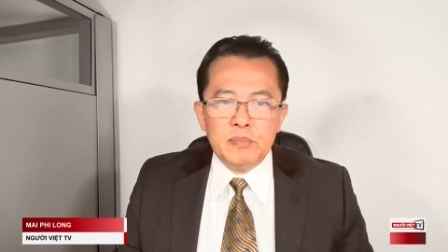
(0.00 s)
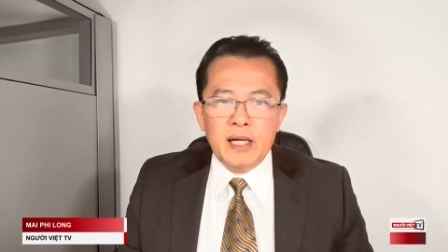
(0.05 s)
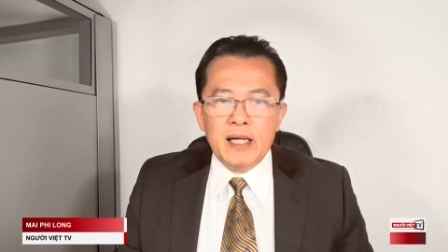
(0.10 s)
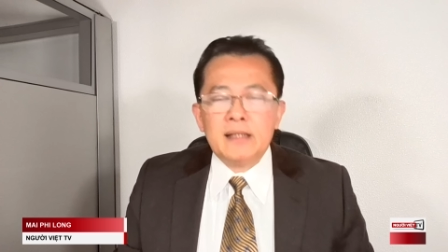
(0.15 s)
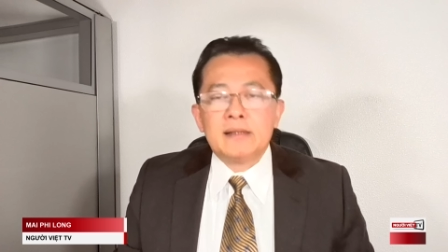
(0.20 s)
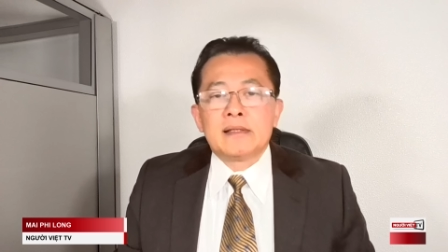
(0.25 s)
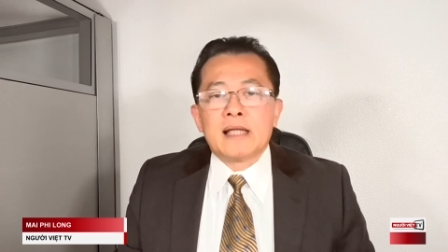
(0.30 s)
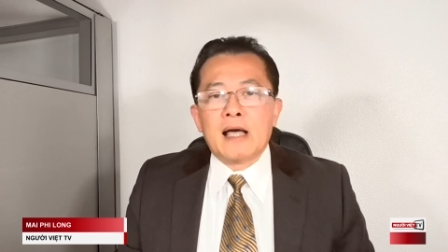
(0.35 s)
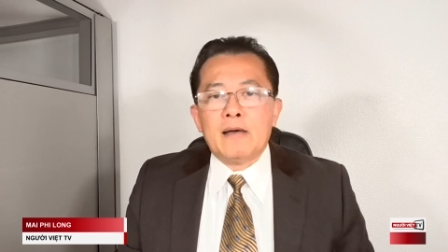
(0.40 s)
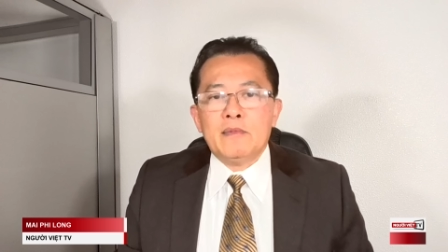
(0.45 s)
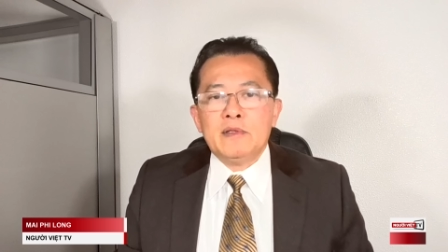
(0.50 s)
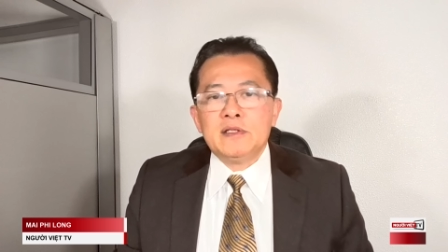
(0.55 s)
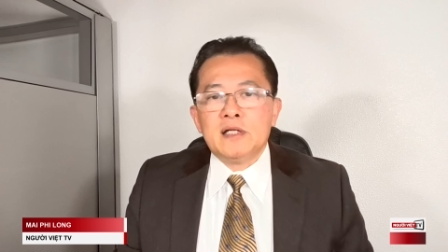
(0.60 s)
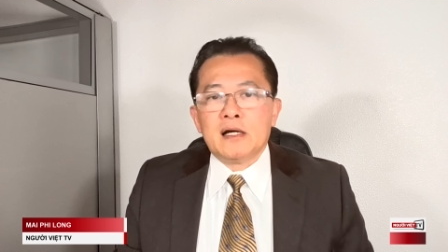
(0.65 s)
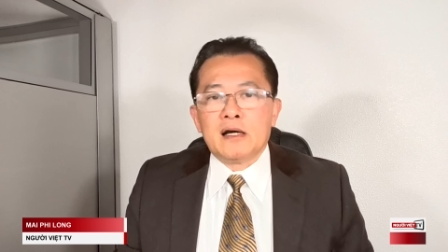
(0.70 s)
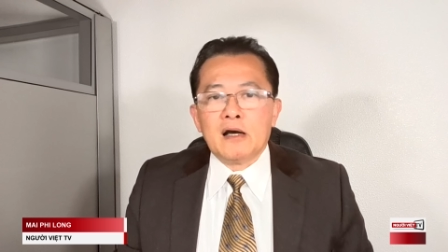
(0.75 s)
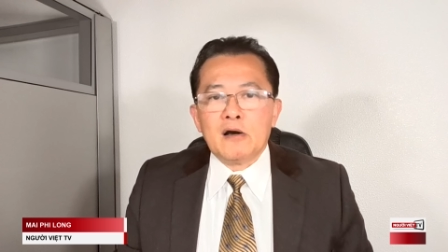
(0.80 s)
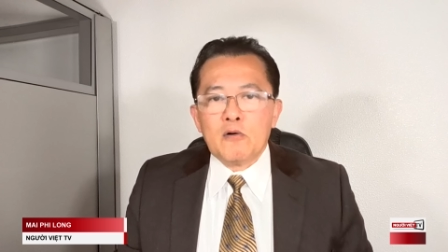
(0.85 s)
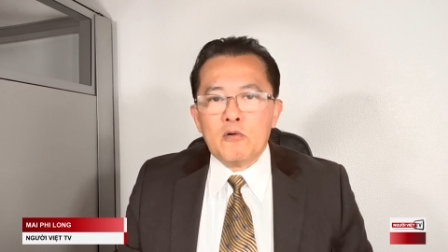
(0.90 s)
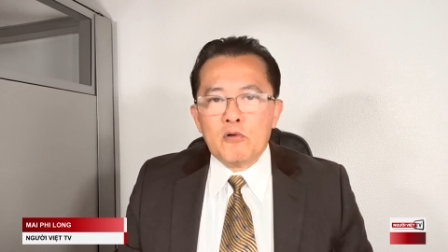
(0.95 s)
hiện tại bây
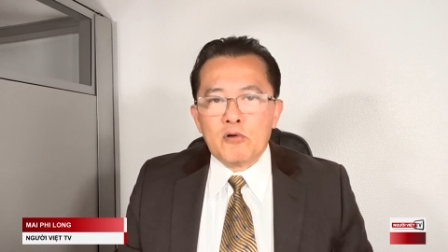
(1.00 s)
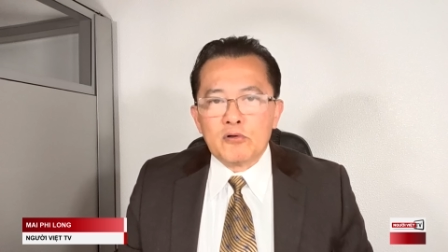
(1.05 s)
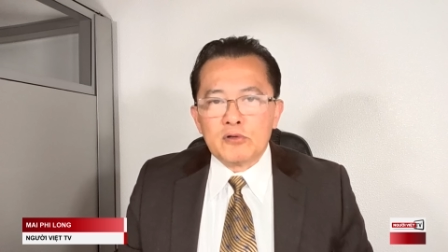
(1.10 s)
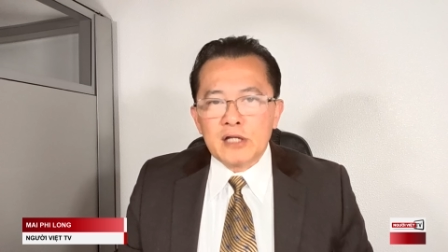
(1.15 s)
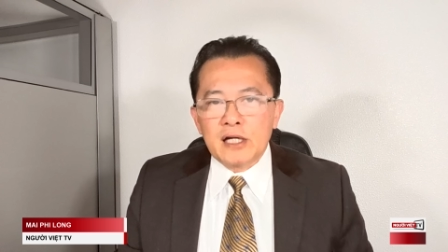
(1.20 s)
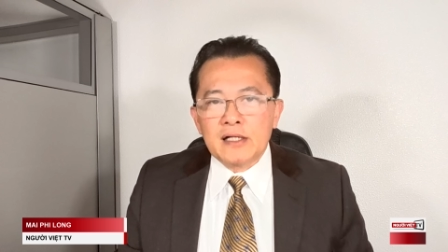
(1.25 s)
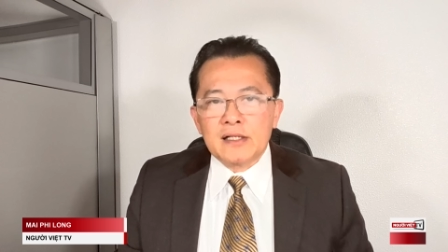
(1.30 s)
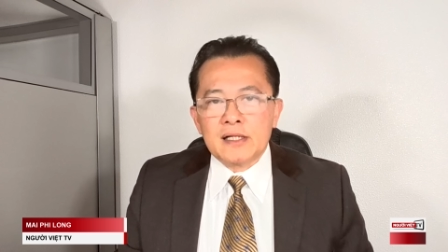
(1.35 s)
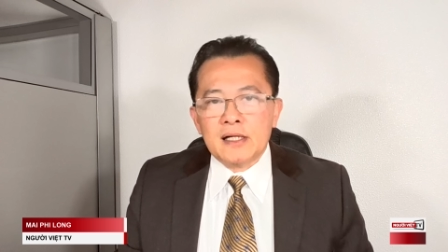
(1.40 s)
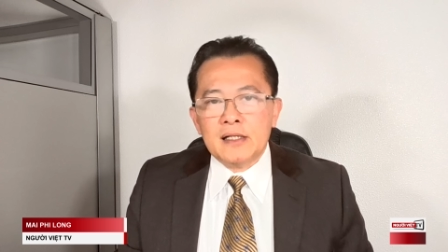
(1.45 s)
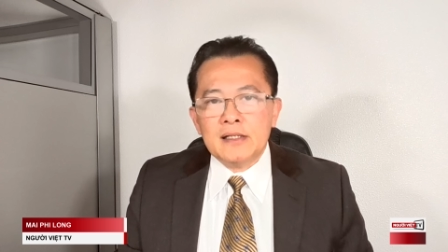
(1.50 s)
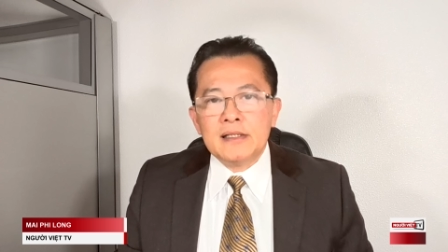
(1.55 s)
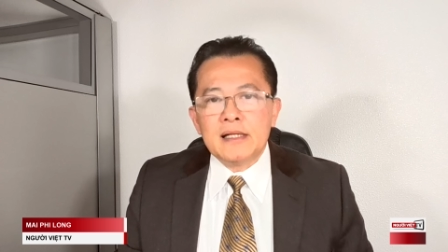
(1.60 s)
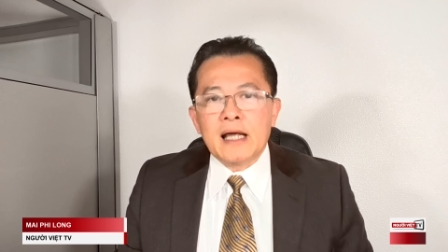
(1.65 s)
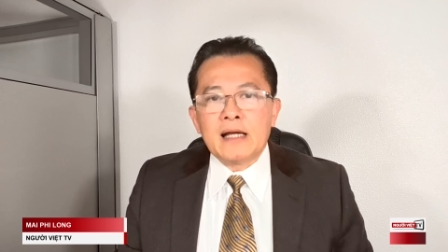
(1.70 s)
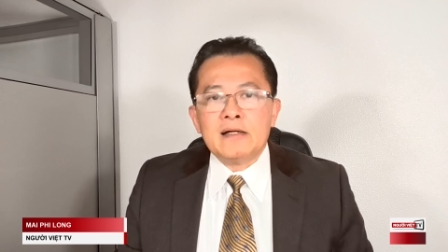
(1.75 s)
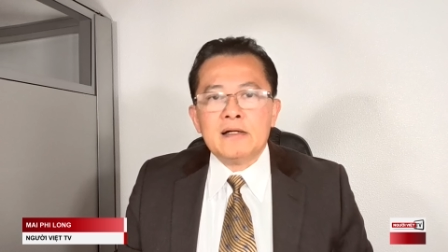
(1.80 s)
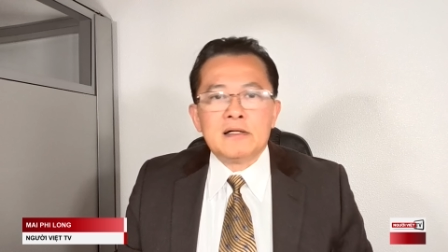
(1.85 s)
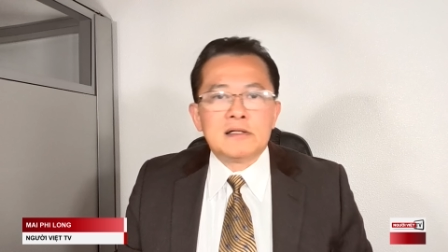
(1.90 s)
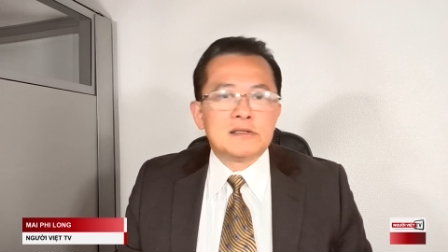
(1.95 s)
giờ cái cuộc tranh cử
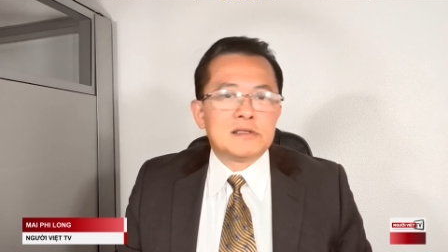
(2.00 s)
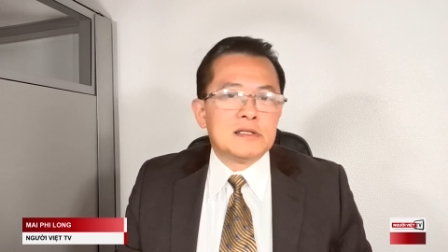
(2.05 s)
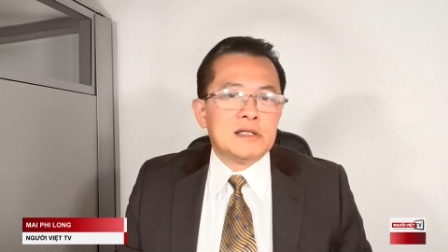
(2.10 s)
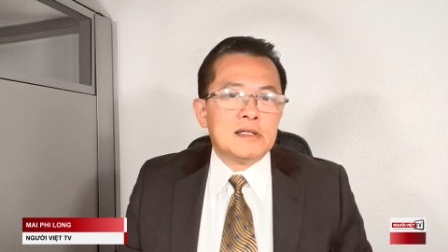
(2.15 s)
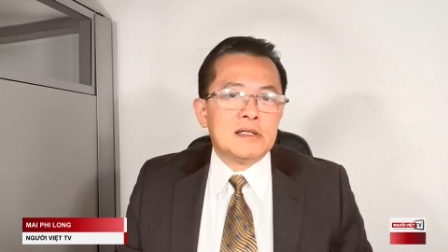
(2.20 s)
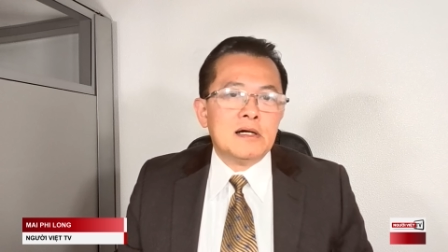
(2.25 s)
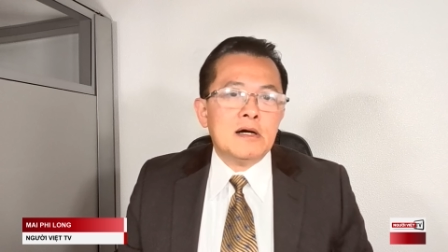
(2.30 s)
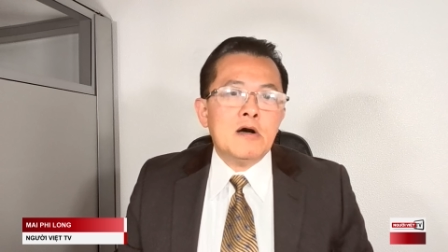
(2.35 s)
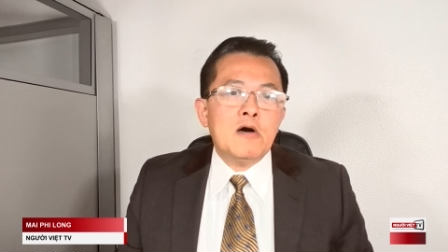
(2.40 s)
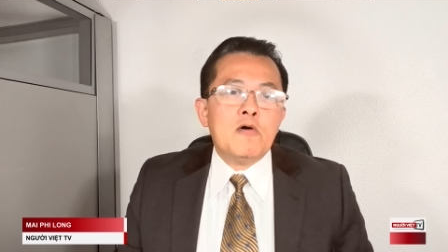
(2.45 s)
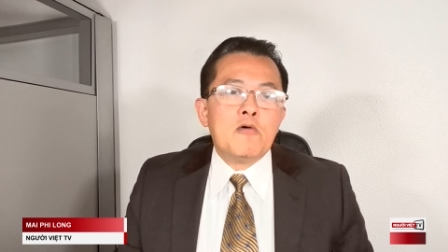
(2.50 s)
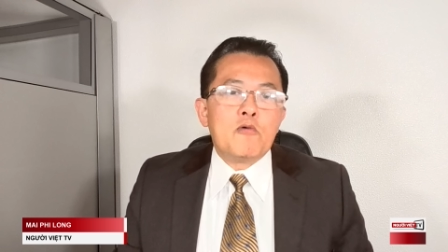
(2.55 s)
lại được sự